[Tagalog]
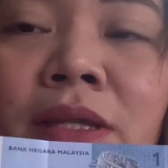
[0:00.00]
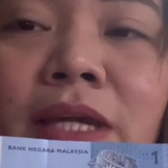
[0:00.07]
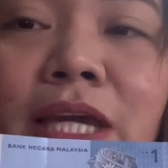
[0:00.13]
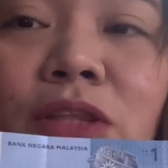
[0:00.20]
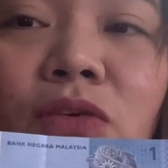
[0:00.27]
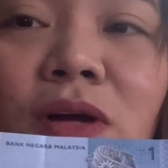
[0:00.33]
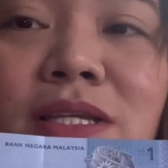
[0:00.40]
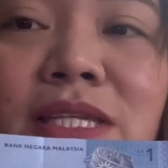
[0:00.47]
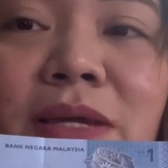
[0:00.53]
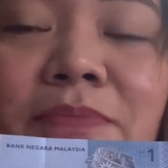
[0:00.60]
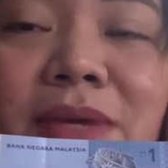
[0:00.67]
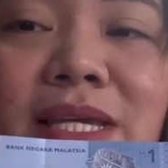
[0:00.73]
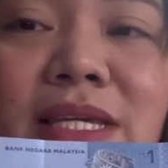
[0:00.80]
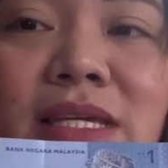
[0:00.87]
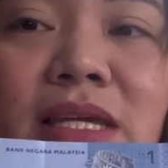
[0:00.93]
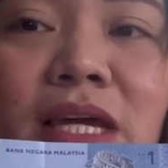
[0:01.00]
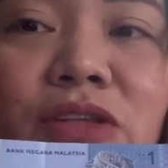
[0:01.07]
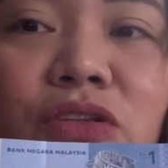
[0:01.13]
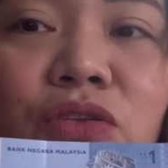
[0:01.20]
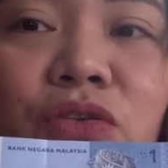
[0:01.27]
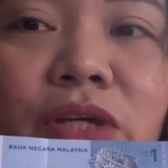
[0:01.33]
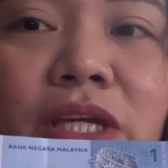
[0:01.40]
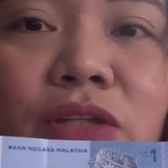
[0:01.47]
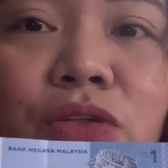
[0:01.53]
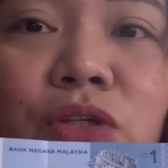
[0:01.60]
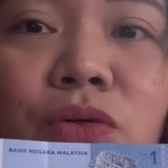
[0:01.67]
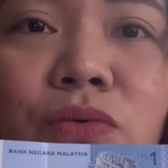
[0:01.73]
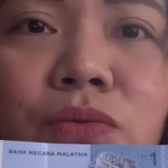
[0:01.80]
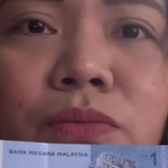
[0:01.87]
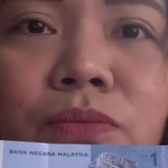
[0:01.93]
Ito kasi may ano to eh. Ito
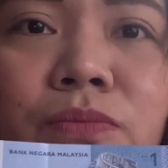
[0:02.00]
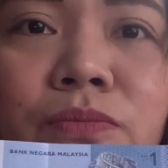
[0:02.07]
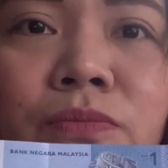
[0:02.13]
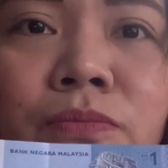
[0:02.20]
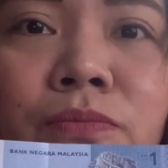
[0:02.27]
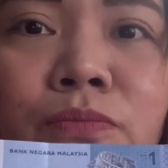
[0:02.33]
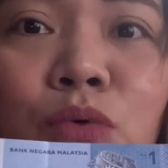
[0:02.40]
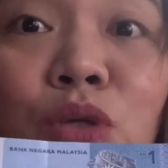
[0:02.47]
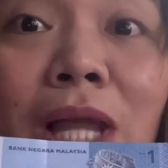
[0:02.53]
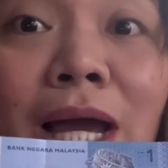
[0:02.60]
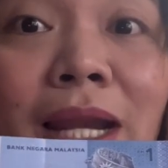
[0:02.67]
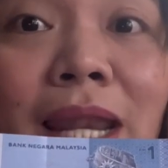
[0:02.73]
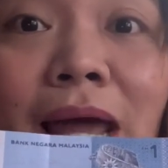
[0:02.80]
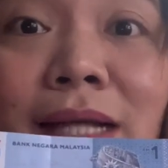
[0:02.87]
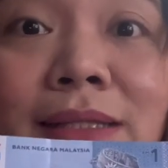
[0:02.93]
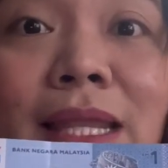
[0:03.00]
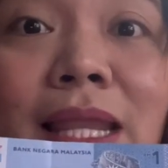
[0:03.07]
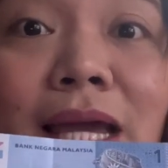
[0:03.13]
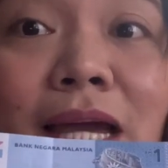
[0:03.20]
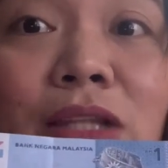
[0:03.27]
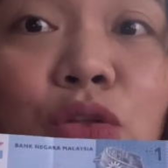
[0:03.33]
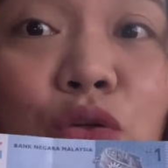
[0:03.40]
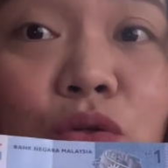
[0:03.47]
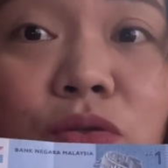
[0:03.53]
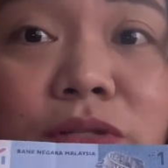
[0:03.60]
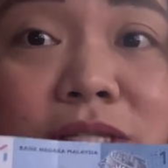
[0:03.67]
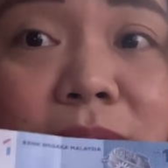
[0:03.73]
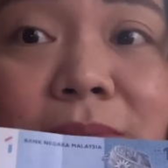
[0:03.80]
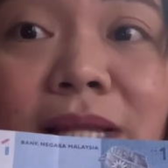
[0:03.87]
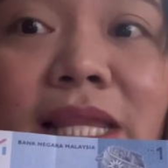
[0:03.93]
yung bulaklak talaga doon
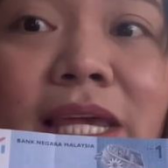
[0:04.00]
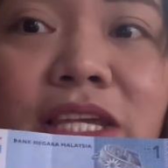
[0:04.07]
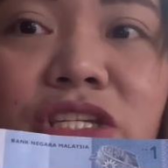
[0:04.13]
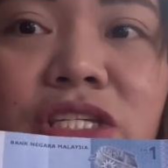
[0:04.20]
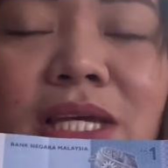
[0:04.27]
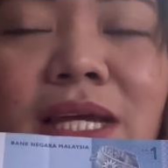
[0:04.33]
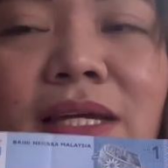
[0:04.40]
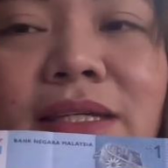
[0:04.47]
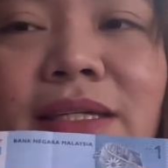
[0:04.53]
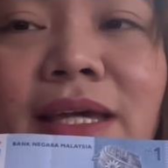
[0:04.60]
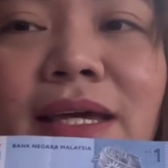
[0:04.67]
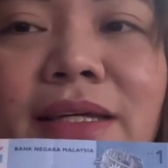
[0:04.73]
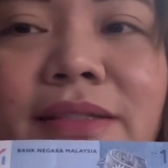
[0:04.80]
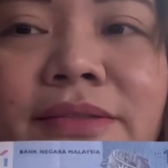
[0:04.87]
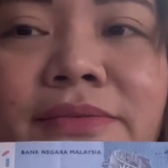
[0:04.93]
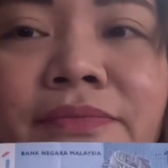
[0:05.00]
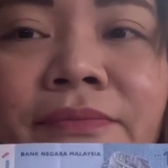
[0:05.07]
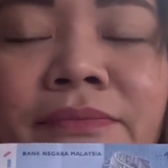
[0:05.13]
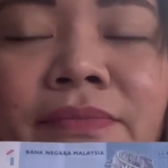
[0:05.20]
sa Malaysia. Yan.